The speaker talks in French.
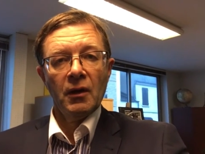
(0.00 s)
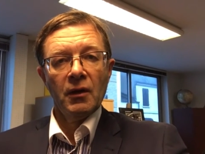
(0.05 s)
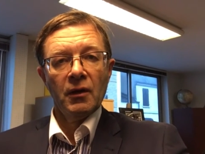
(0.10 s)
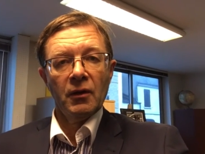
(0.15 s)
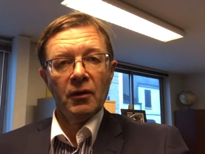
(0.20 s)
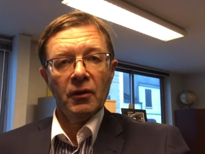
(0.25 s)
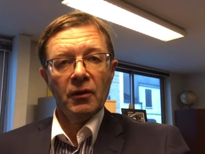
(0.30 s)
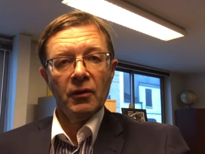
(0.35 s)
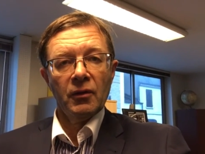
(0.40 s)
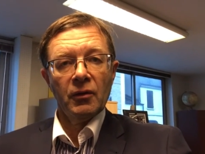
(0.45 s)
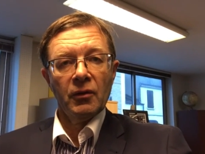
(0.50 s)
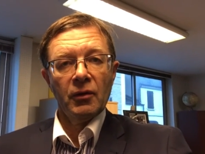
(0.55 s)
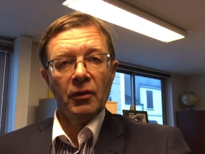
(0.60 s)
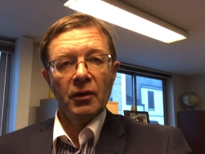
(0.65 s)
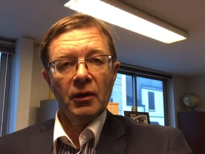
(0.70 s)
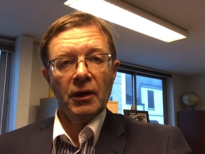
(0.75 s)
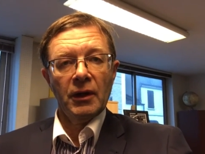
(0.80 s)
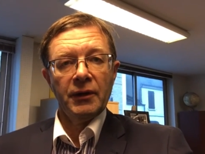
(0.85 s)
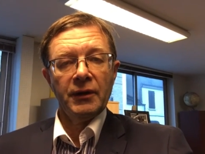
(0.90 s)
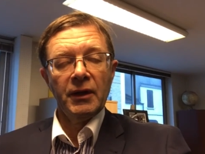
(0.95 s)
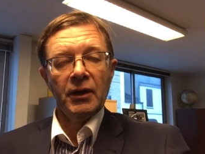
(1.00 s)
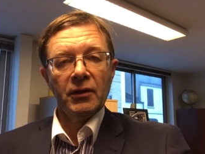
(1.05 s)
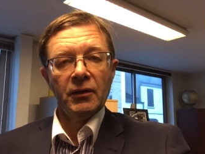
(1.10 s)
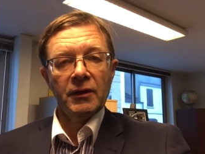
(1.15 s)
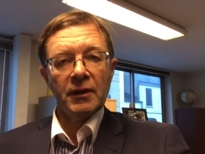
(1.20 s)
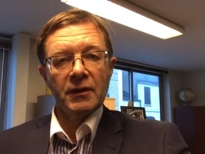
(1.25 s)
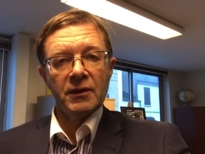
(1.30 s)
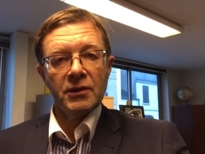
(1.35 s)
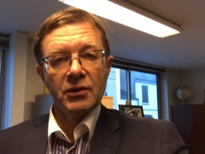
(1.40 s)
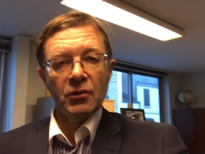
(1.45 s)
Euh, la,
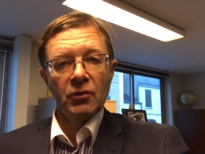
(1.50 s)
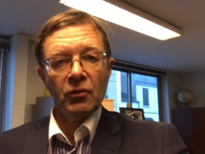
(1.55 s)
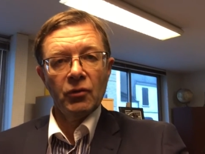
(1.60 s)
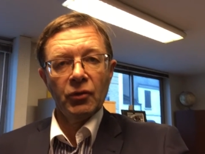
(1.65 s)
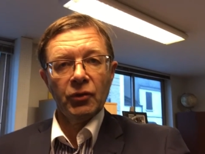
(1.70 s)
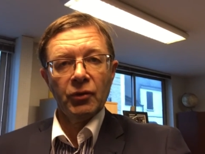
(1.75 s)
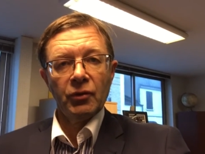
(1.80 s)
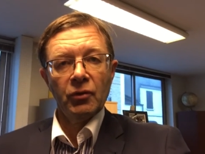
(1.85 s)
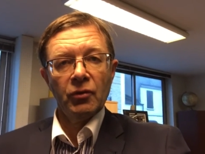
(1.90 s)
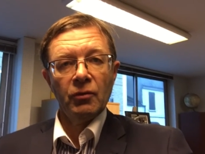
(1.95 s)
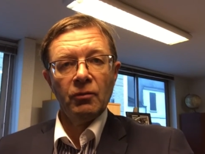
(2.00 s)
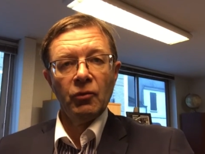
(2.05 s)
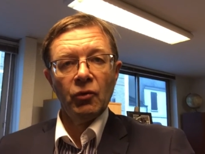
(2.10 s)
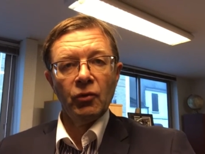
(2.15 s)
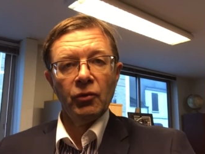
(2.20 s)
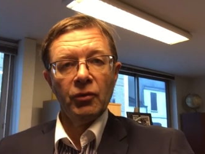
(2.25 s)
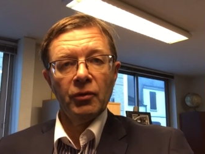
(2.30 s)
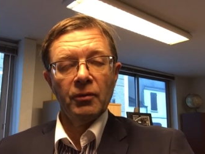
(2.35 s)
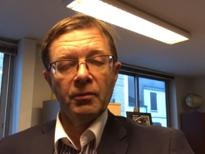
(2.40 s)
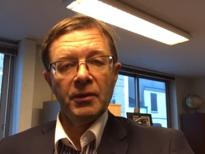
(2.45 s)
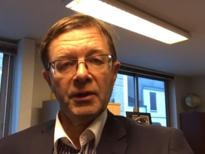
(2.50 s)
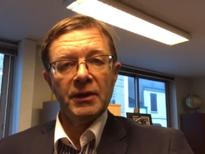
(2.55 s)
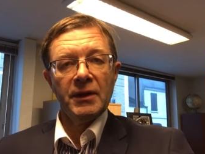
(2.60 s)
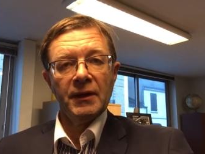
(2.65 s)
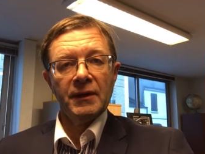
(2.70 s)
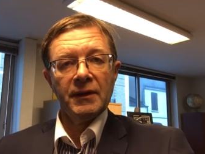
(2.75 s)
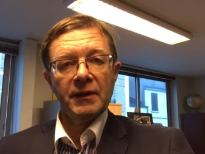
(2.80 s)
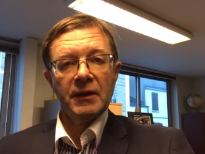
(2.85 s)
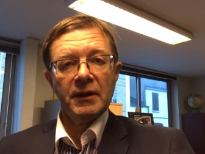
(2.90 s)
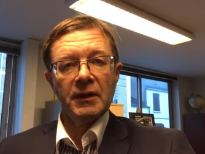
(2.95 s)
déconnexion entre le monde
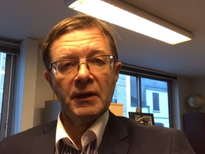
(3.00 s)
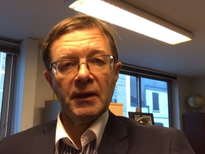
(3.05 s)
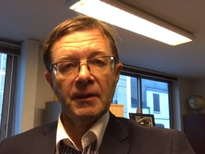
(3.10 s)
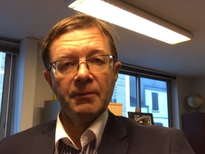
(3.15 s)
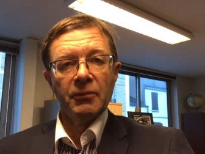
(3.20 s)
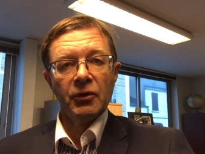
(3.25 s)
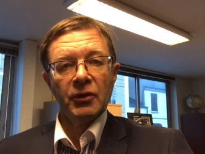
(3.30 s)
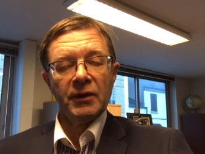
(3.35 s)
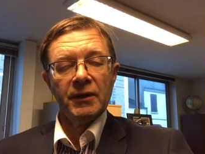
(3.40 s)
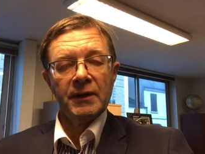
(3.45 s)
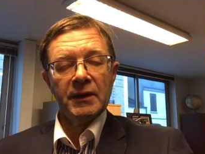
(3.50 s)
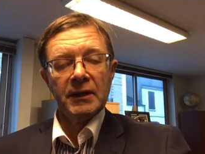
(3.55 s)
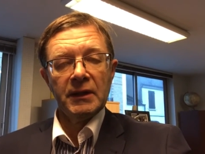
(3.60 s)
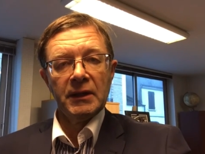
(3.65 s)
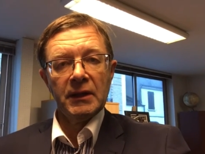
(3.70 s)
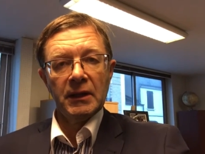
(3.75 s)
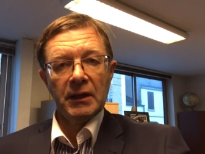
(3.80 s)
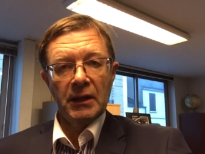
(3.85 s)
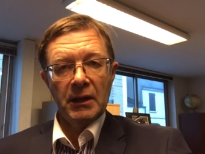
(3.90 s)
médiatique et politique